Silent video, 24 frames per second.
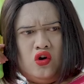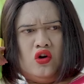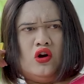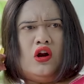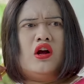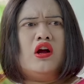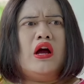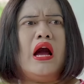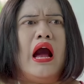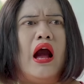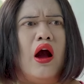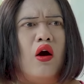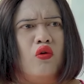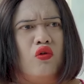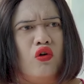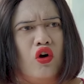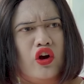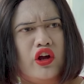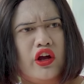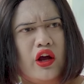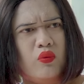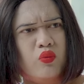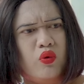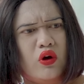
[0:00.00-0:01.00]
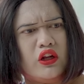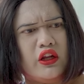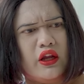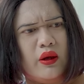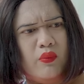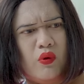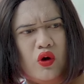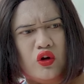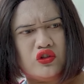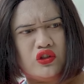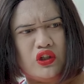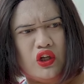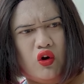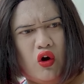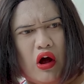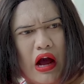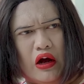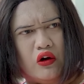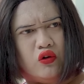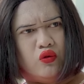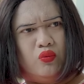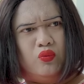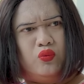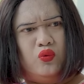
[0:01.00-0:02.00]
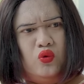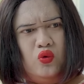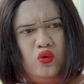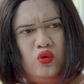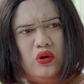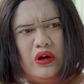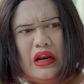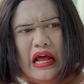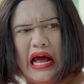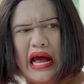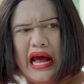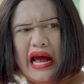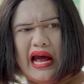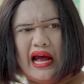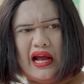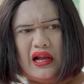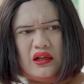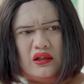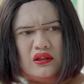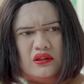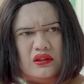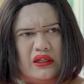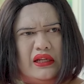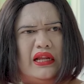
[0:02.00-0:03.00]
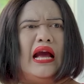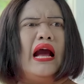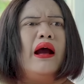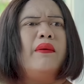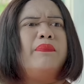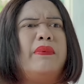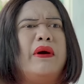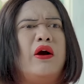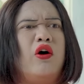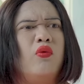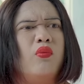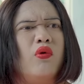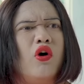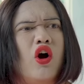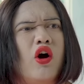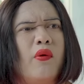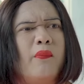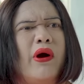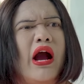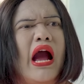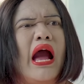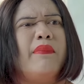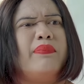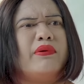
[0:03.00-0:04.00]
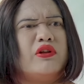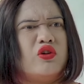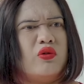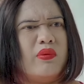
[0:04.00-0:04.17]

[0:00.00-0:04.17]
Orang kau membuat emosi kok aku pula. Jadi apa kau mau ngomong apa